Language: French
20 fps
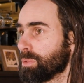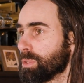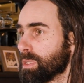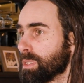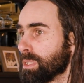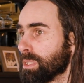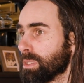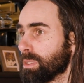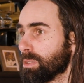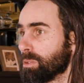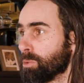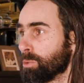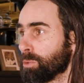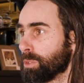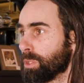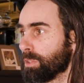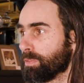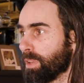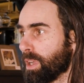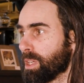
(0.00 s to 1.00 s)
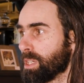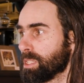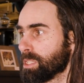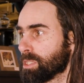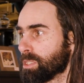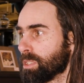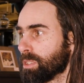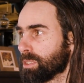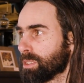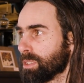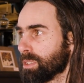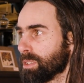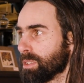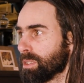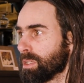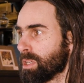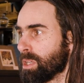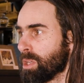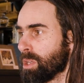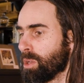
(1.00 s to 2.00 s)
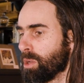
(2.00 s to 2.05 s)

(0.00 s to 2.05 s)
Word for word: Puis, euh, au lieu de faire en sorte que